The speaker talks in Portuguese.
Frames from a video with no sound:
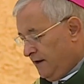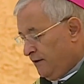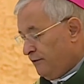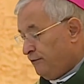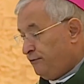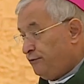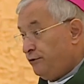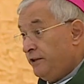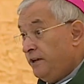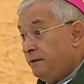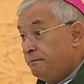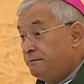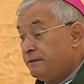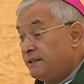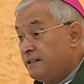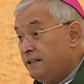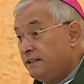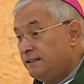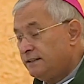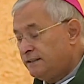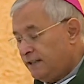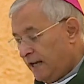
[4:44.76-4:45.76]
Foi
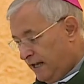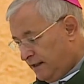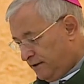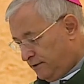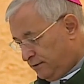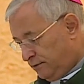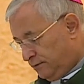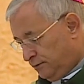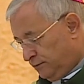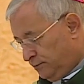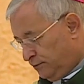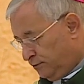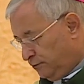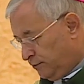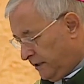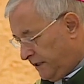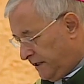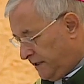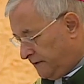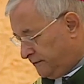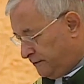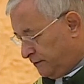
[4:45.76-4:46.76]
apresentado um
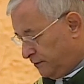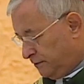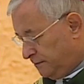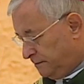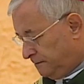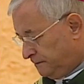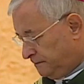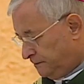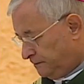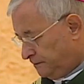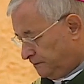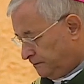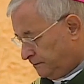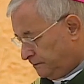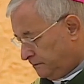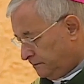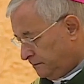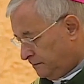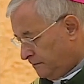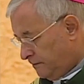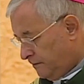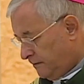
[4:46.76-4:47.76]
livro,
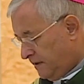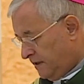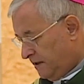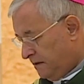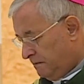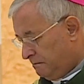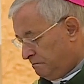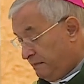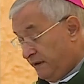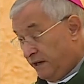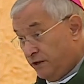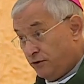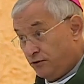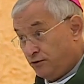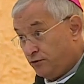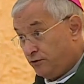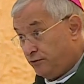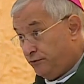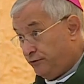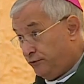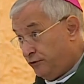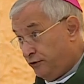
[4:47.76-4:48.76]

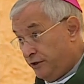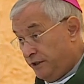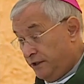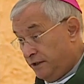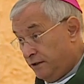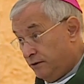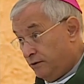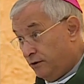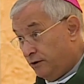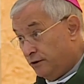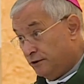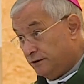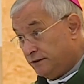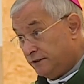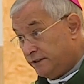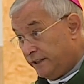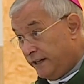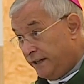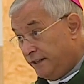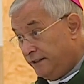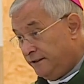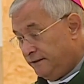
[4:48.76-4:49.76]
penso que foi
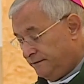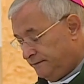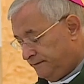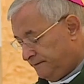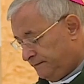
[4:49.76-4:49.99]
ontem,